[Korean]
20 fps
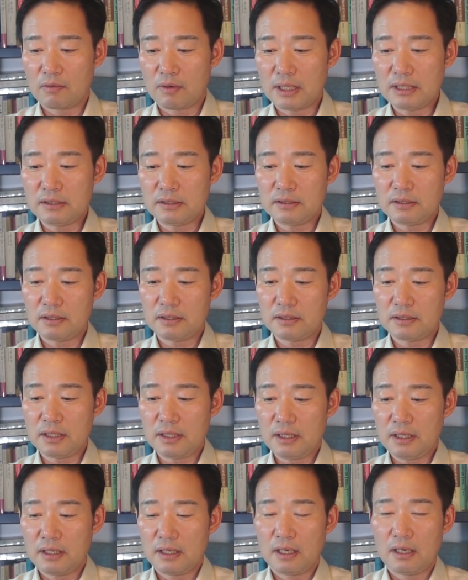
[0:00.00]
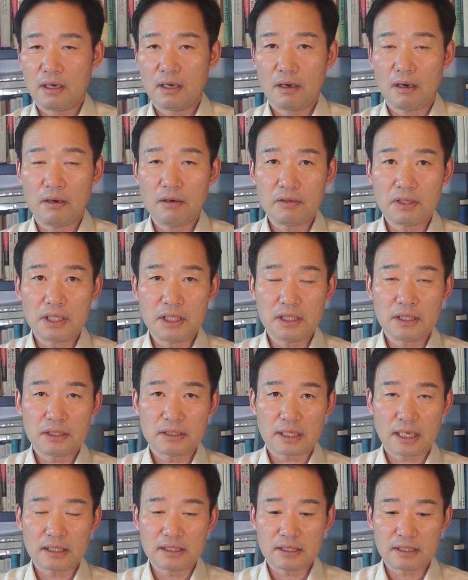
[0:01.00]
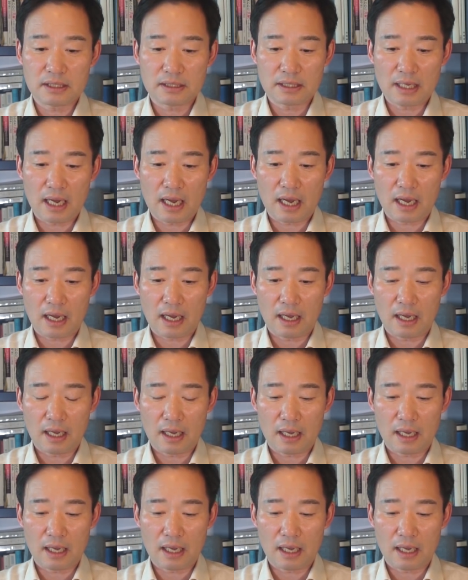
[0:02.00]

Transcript: 완전히 허위 사실이다.